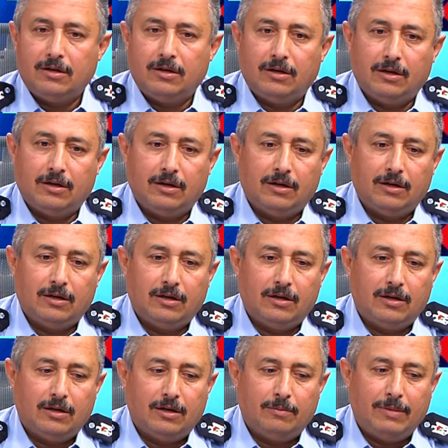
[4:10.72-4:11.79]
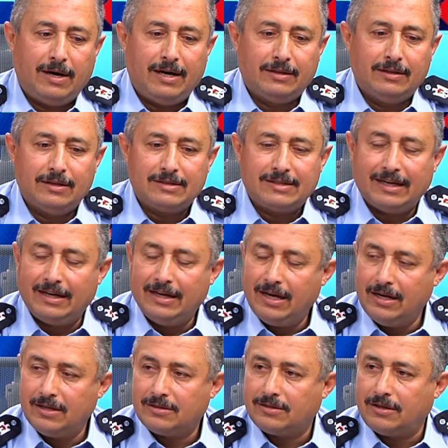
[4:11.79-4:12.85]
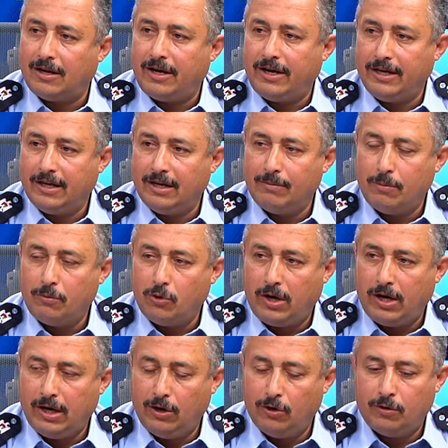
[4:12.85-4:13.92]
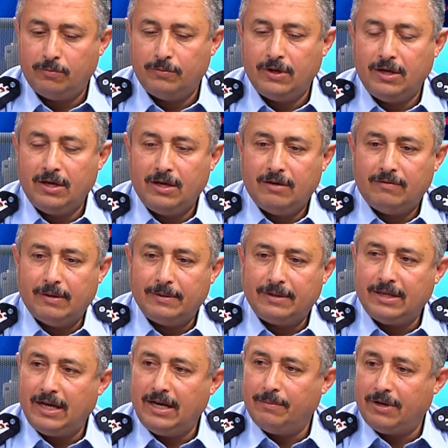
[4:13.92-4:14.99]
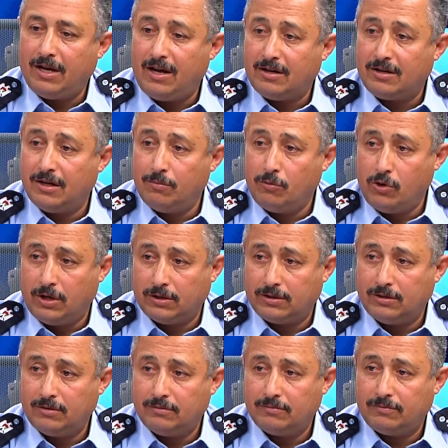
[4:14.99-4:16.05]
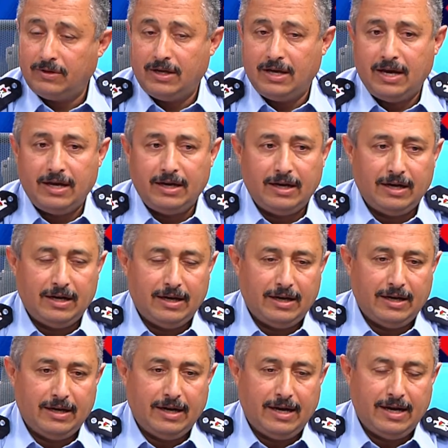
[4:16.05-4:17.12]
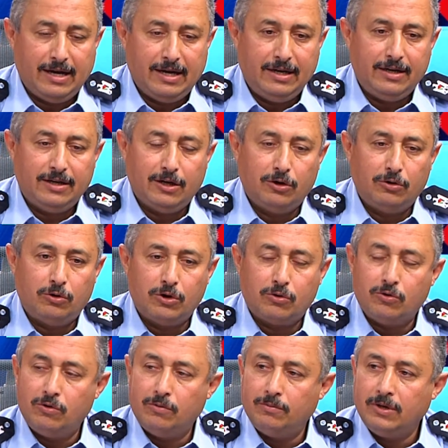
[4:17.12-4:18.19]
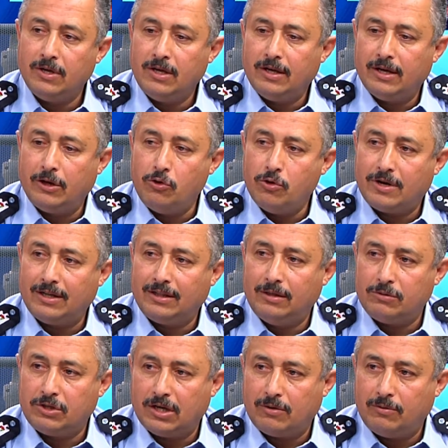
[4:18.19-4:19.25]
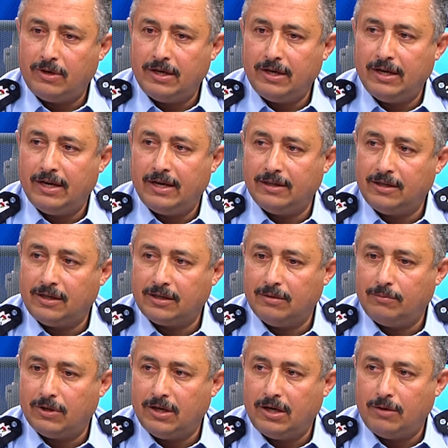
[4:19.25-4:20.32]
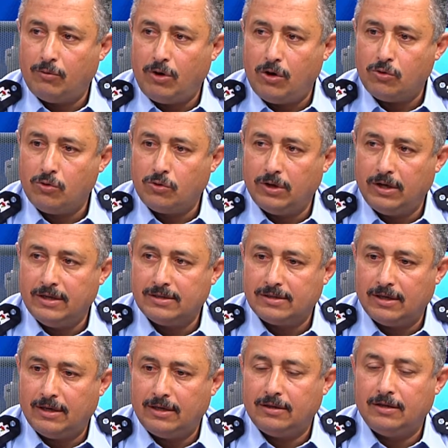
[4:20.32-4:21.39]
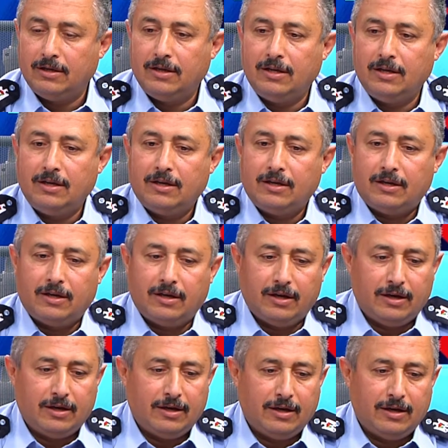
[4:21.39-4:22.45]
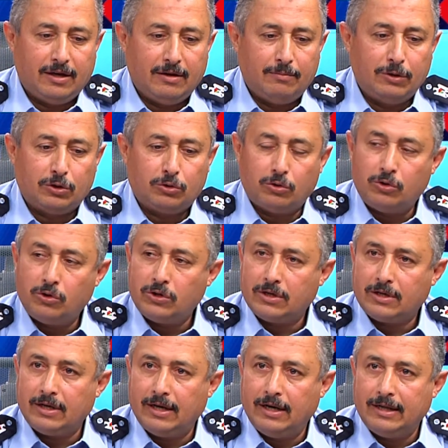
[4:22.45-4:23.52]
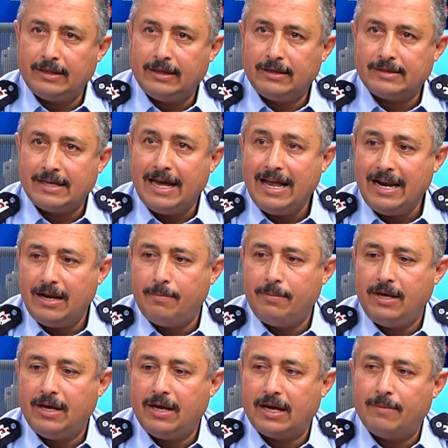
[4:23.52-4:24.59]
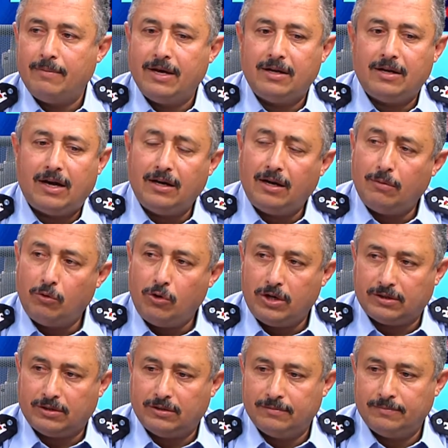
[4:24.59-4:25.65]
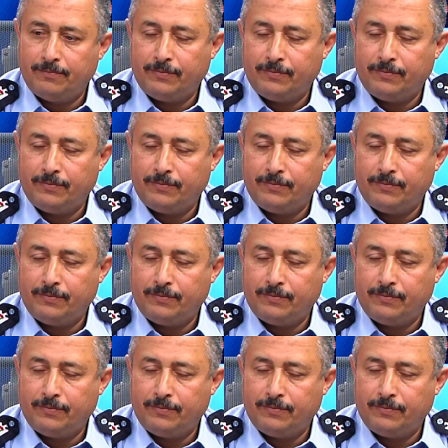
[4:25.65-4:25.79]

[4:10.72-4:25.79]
آه، بعد استغلال الصلاحية الممنوحة لهم فبالتالي من حق المواطن في هاي الحالة أنه يقوم أنه يقدم شكوى إلى إدارة المظالم وحقوق الإنسان آه، بالطرق التي سهلنا بها كمان على المواطن